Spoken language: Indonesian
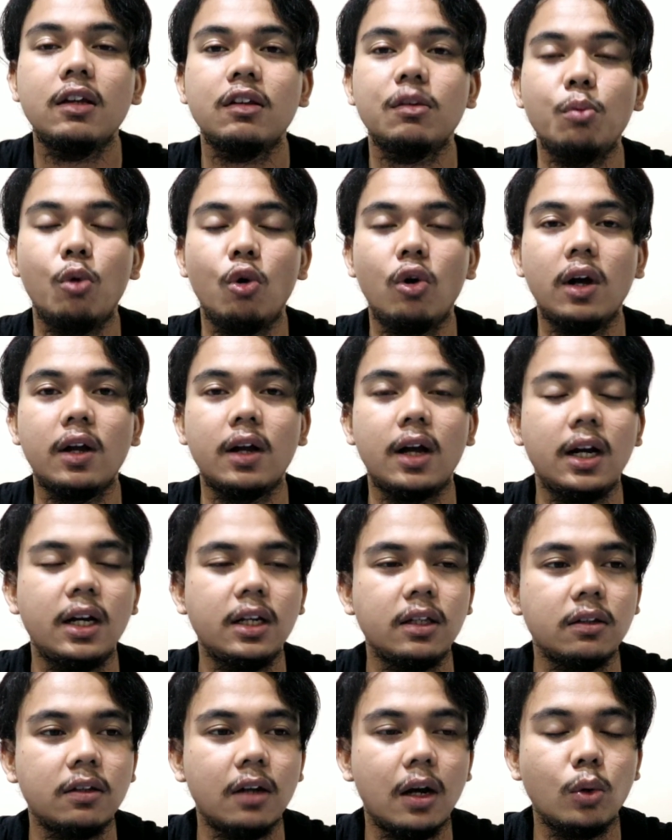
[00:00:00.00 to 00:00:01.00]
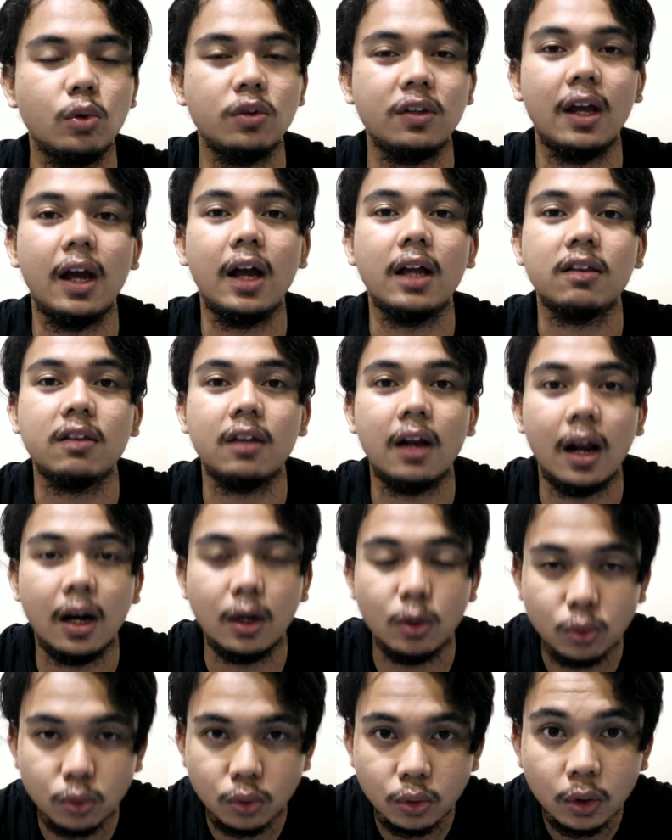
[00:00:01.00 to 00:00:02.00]
semoga kalian selalu sehat
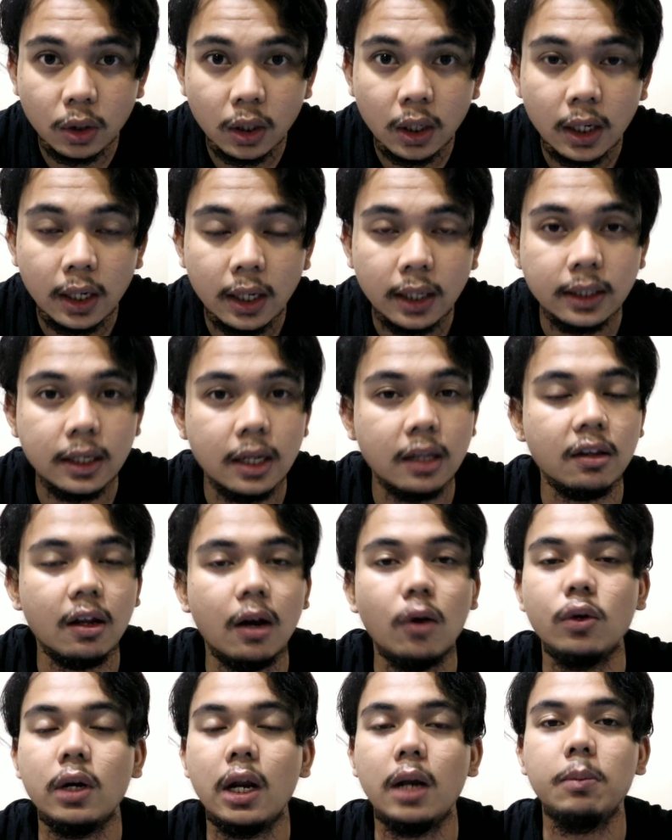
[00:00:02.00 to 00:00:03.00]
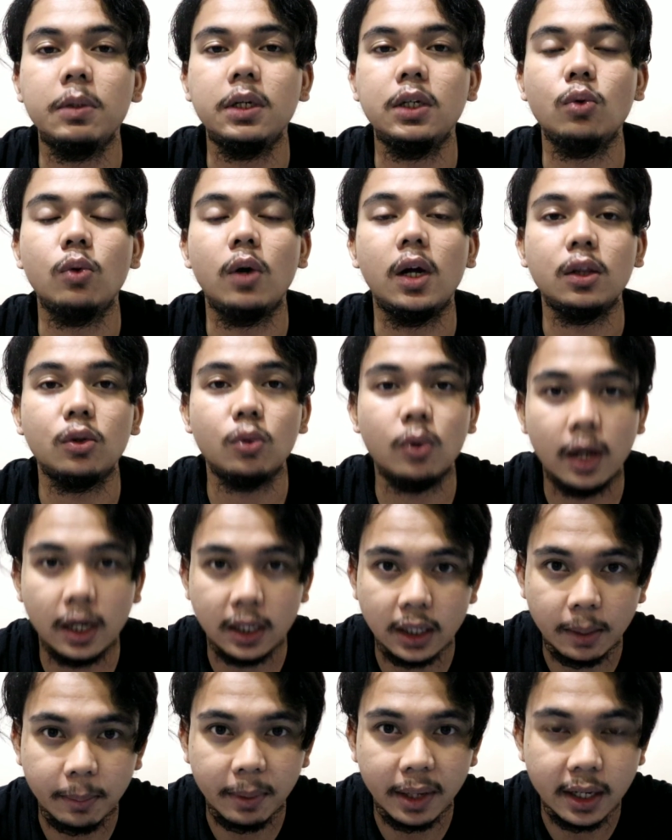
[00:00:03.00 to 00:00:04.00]
selalu dan selalu dalam lindungan
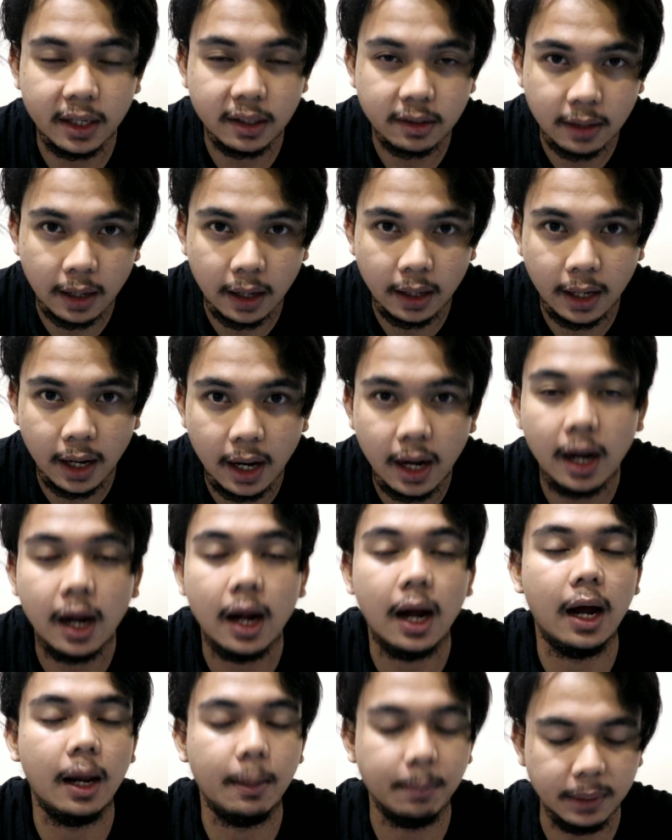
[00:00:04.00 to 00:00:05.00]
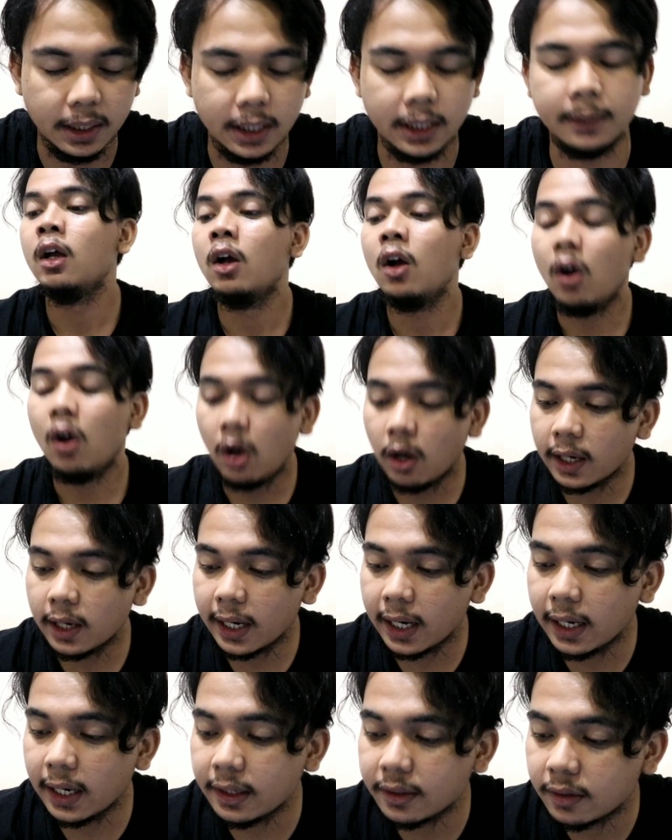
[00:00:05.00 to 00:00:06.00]
Tuhan yang Maha Esa ya. Amin. Oke
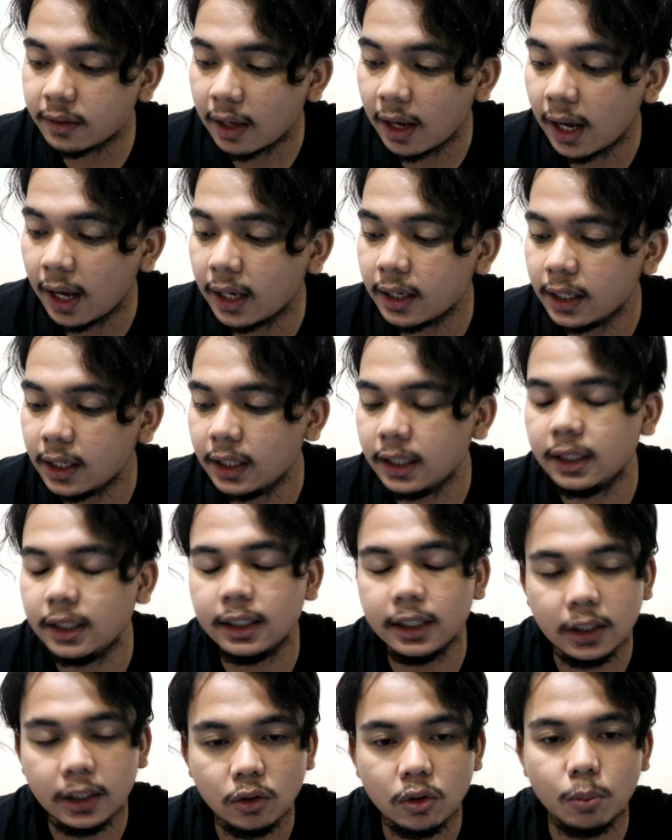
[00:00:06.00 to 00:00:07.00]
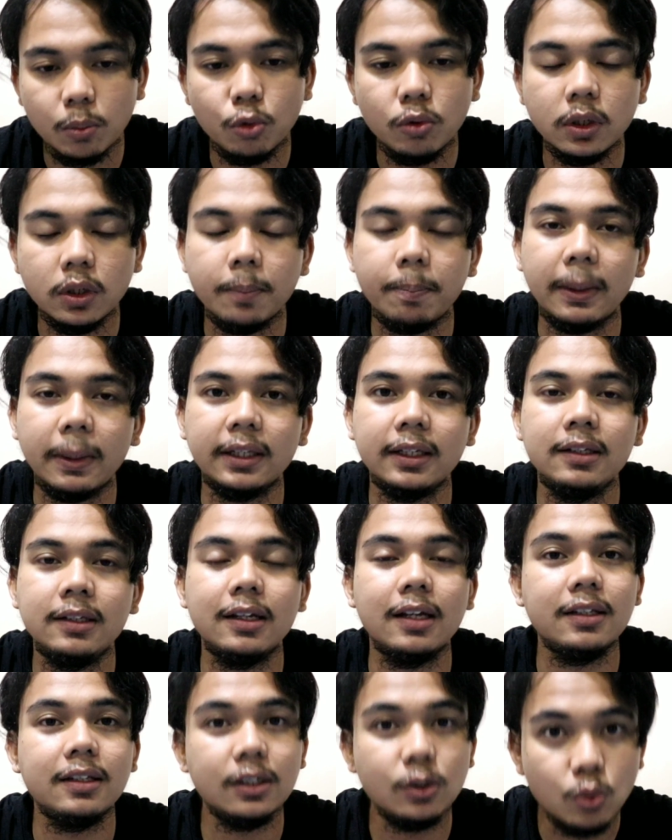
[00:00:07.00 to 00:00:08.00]
okay guys, hari ini gue mau nepatin
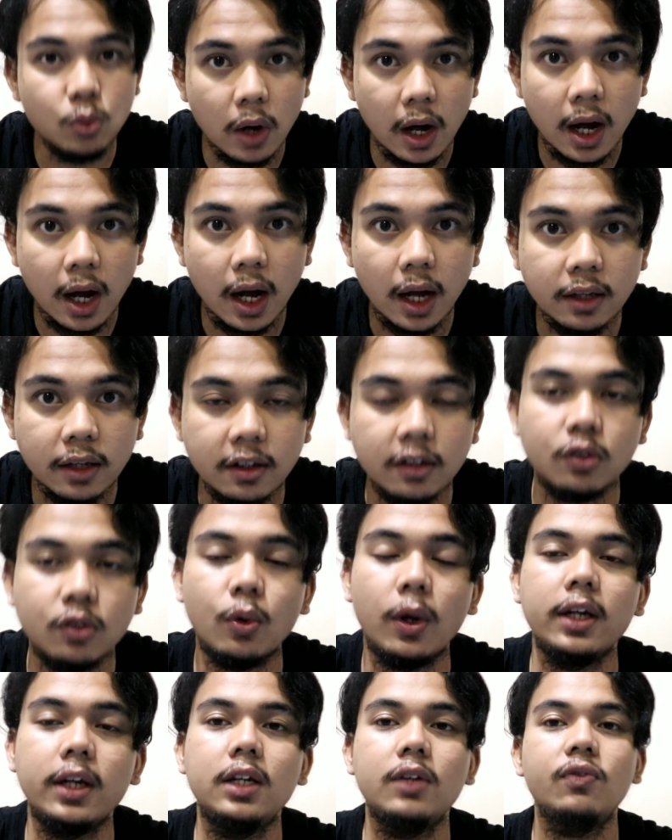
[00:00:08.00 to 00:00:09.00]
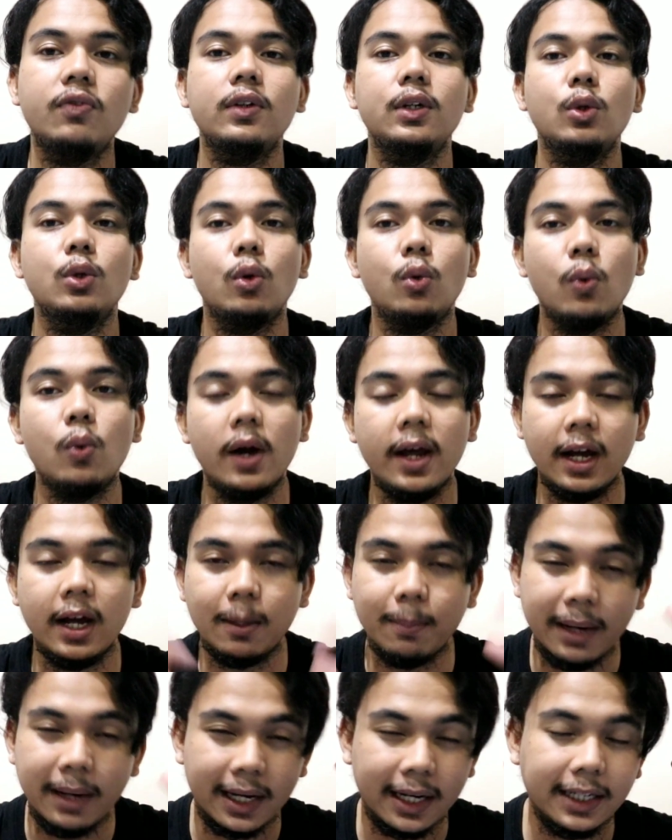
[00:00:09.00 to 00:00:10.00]
janji gue sesuai di video gue yang
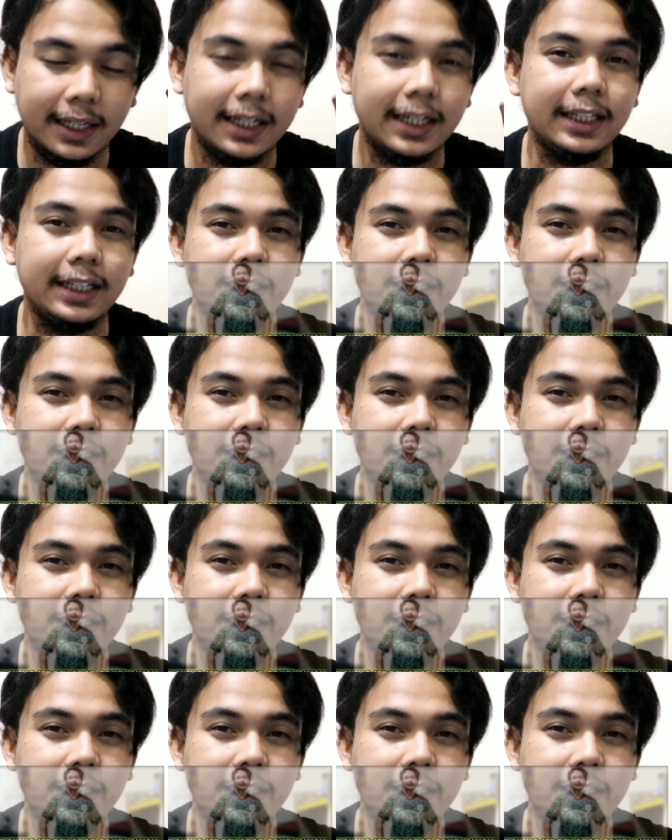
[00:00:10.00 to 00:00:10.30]
kemarin yang